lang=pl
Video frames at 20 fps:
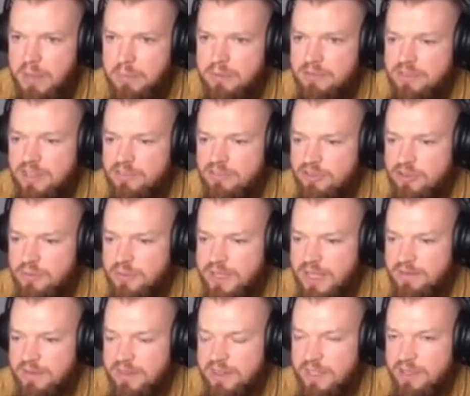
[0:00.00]
Myślę, że on by
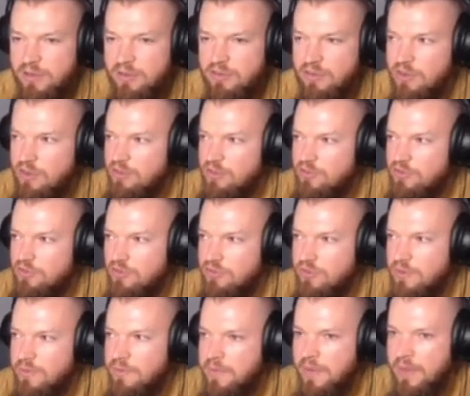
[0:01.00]
nawet tego nie
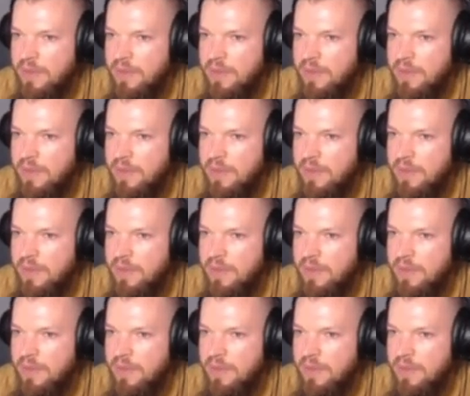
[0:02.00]
odczuł,